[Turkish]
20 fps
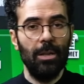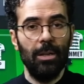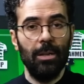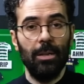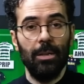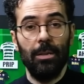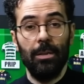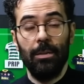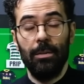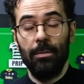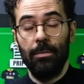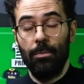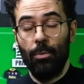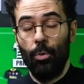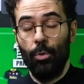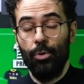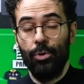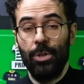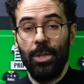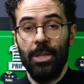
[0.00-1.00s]
Ee,
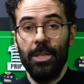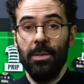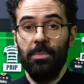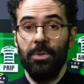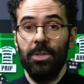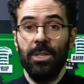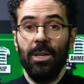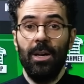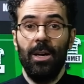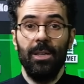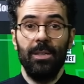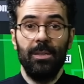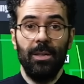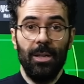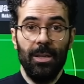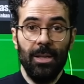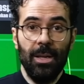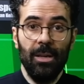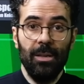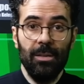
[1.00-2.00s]
oyuncuların yapacağı
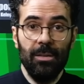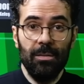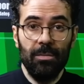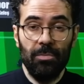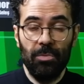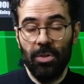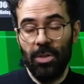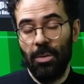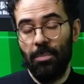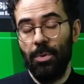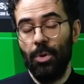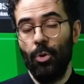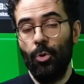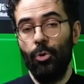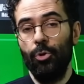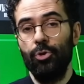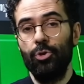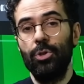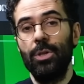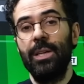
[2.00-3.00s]
hatalar ya da bir
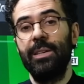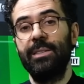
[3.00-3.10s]
oyuncunun